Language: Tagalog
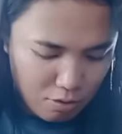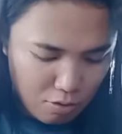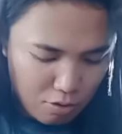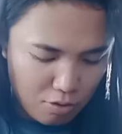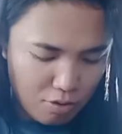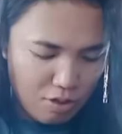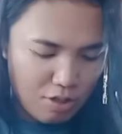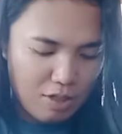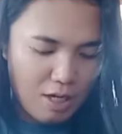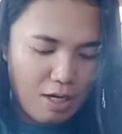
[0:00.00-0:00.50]

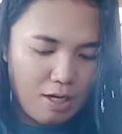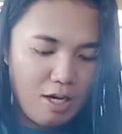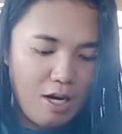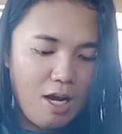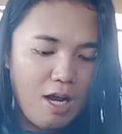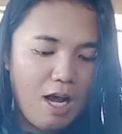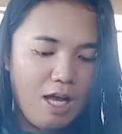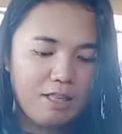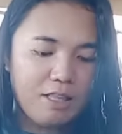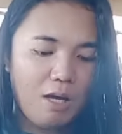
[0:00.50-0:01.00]
Star,
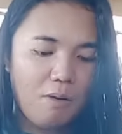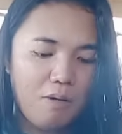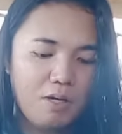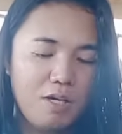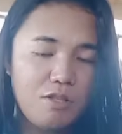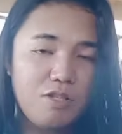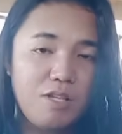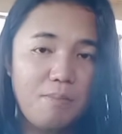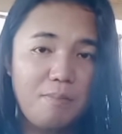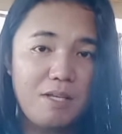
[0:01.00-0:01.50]
ang tawag
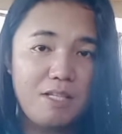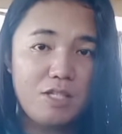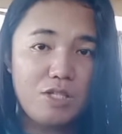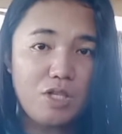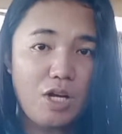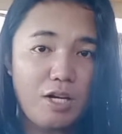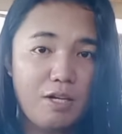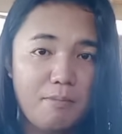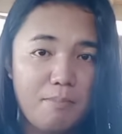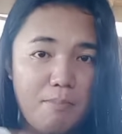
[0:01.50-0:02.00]
dito sa amin,
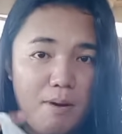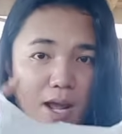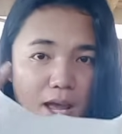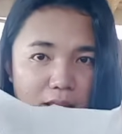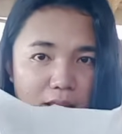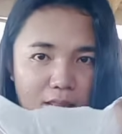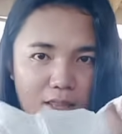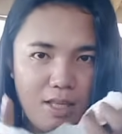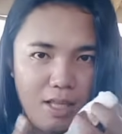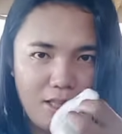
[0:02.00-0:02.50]
star
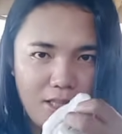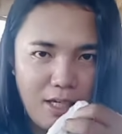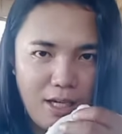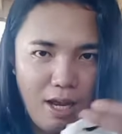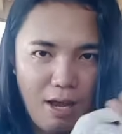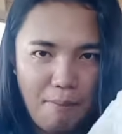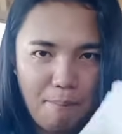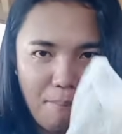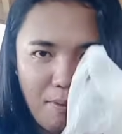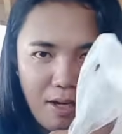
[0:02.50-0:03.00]
bread na
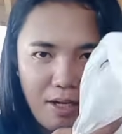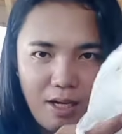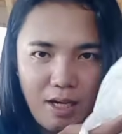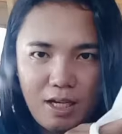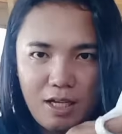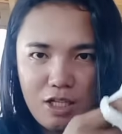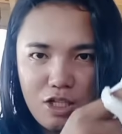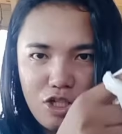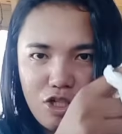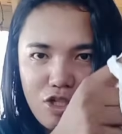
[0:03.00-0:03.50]
pinapay.
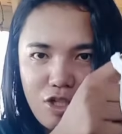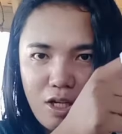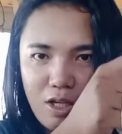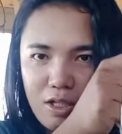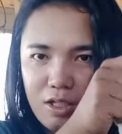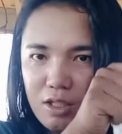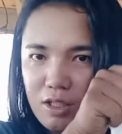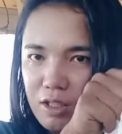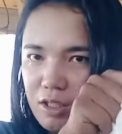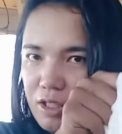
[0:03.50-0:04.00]
Ayun siya.
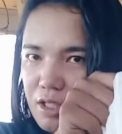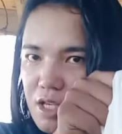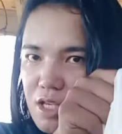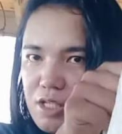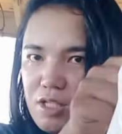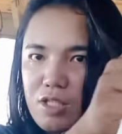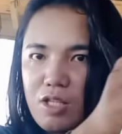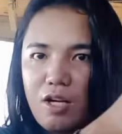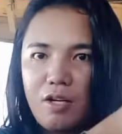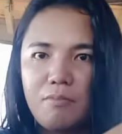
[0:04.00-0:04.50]

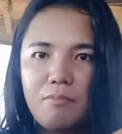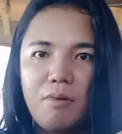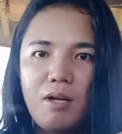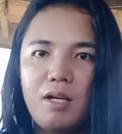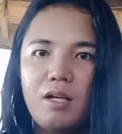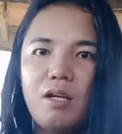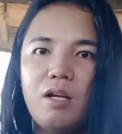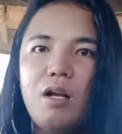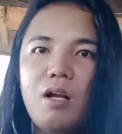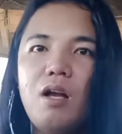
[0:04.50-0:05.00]
Star
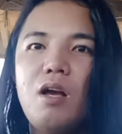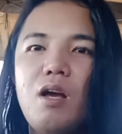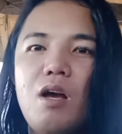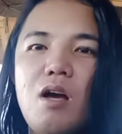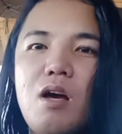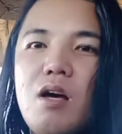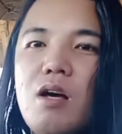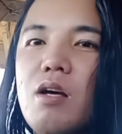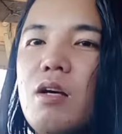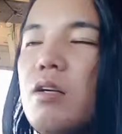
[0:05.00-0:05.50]
bread.
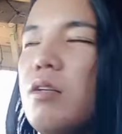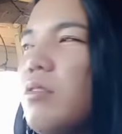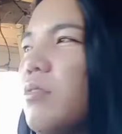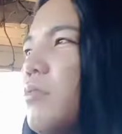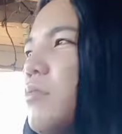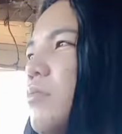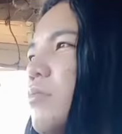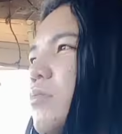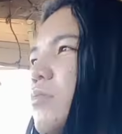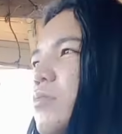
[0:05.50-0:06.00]

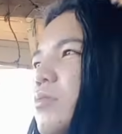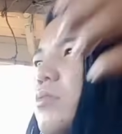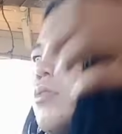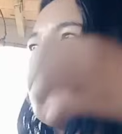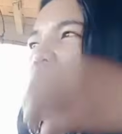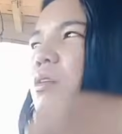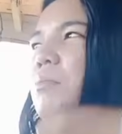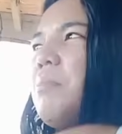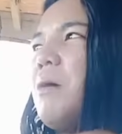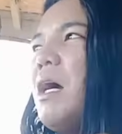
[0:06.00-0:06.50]
So,
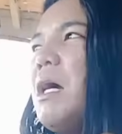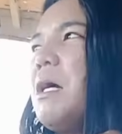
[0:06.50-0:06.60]
hindi pa kaya